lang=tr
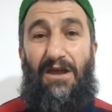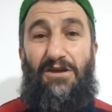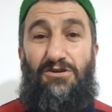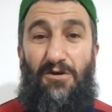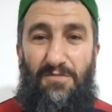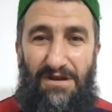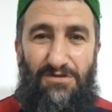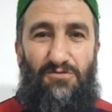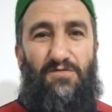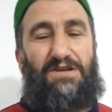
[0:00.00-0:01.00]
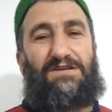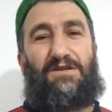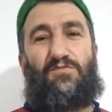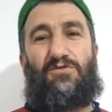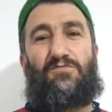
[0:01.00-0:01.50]
Kamil'in
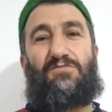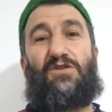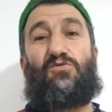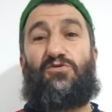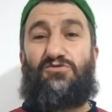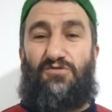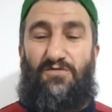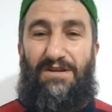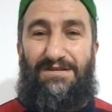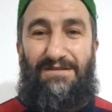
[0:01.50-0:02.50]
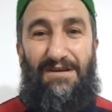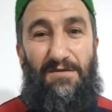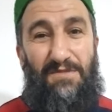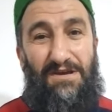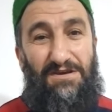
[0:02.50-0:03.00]
sofrasında bulunmak, onun sofrasında
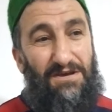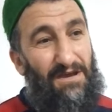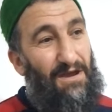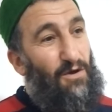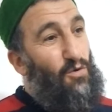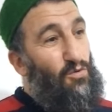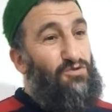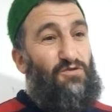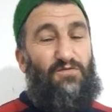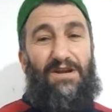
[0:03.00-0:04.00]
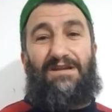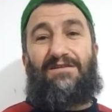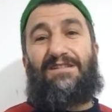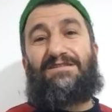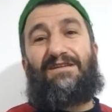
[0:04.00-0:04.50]
yemek, o sofranın
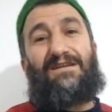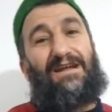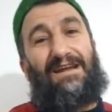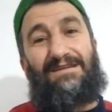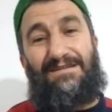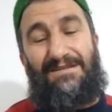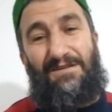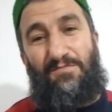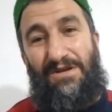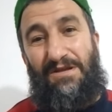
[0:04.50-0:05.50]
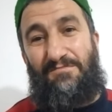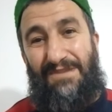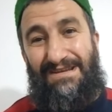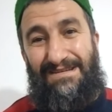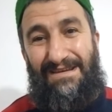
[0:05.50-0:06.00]
altında neler yedirir
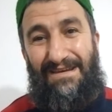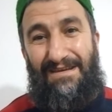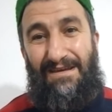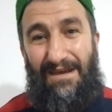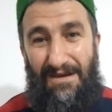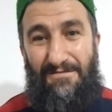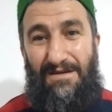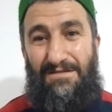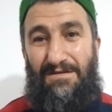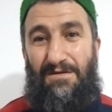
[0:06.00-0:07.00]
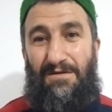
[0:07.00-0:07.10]
bilinmez. Evet,